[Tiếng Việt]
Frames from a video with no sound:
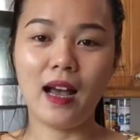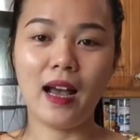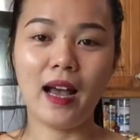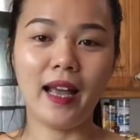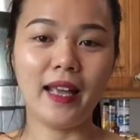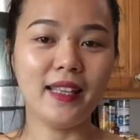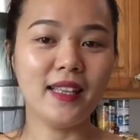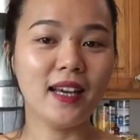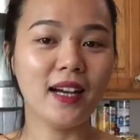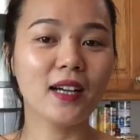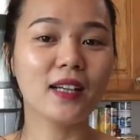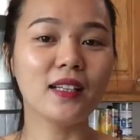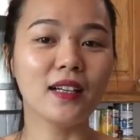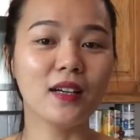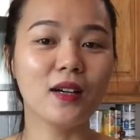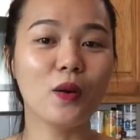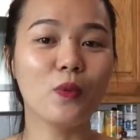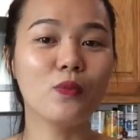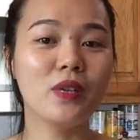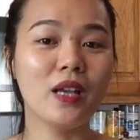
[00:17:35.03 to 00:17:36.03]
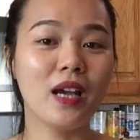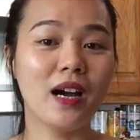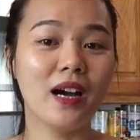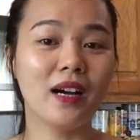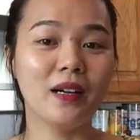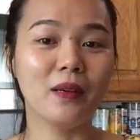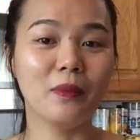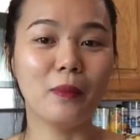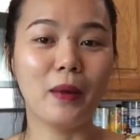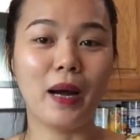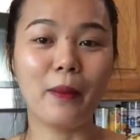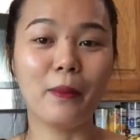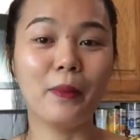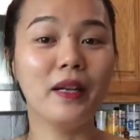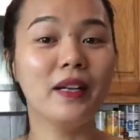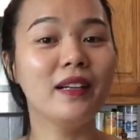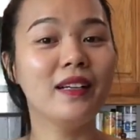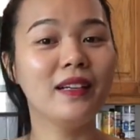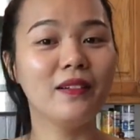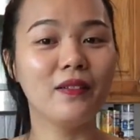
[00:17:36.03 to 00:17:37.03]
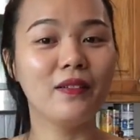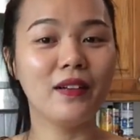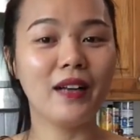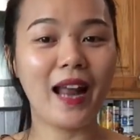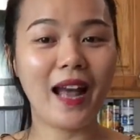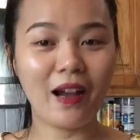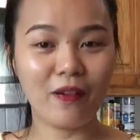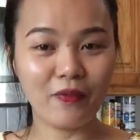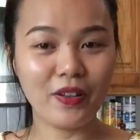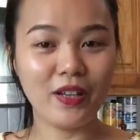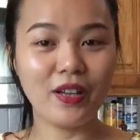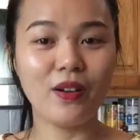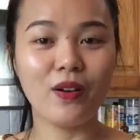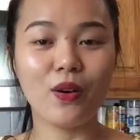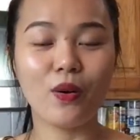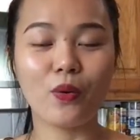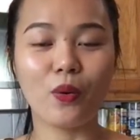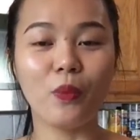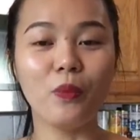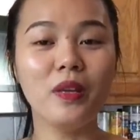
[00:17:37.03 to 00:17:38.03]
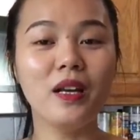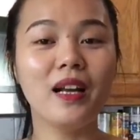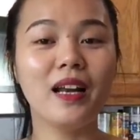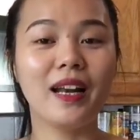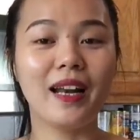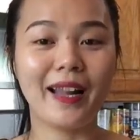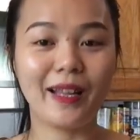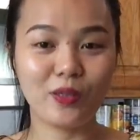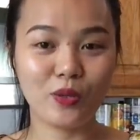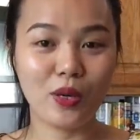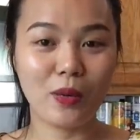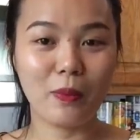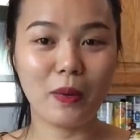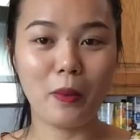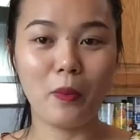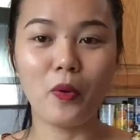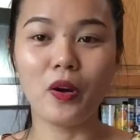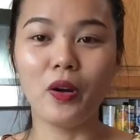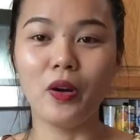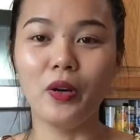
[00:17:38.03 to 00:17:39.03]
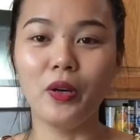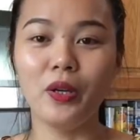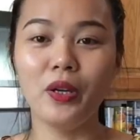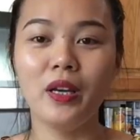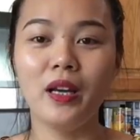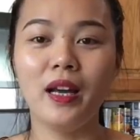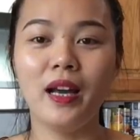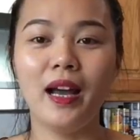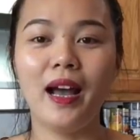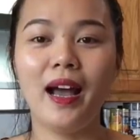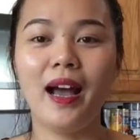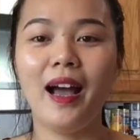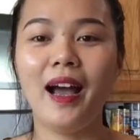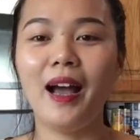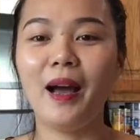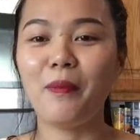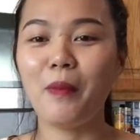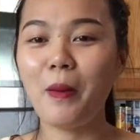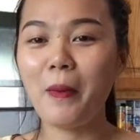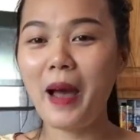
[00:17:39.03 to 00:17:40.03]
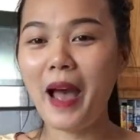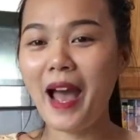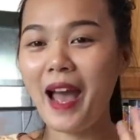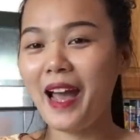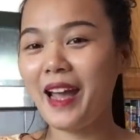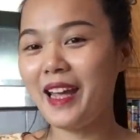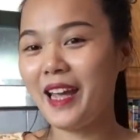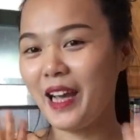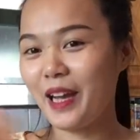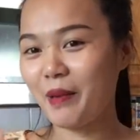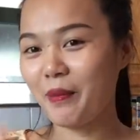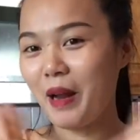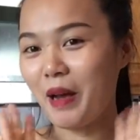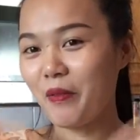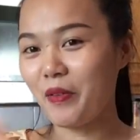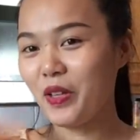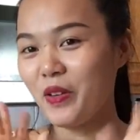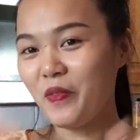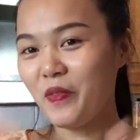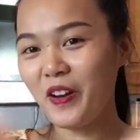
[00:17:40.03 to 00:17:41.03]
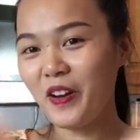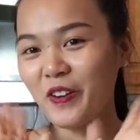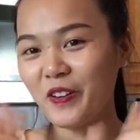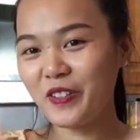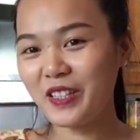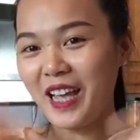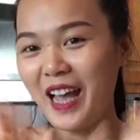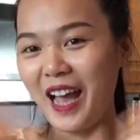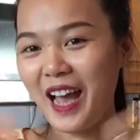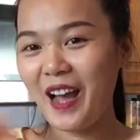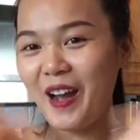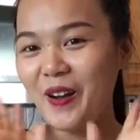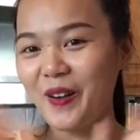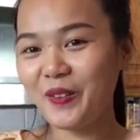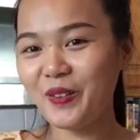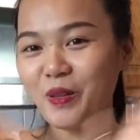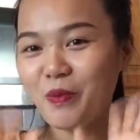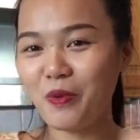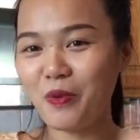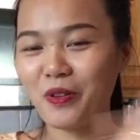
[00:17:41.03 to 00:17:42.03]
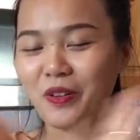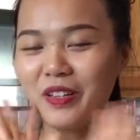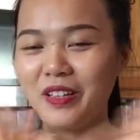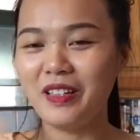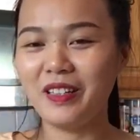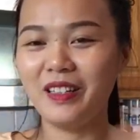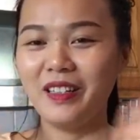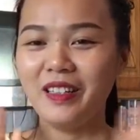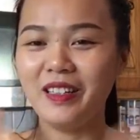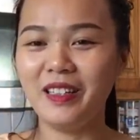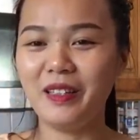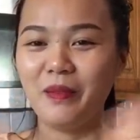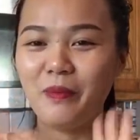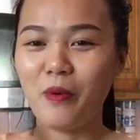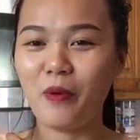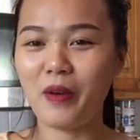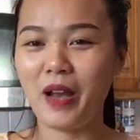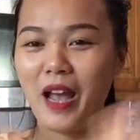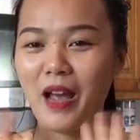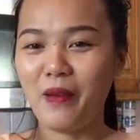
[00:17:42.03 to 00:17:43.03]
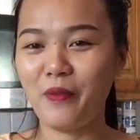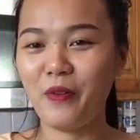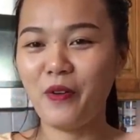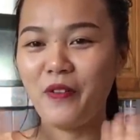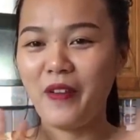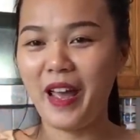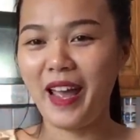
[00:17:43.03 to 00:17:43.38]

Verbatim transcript: hãy nhớ những khung giờ mà Minh đăng video cũng như là livestream nha mọi người. Bye bye, hẹn gặp lại vào những video sau. Chúc mọi người một ngày vui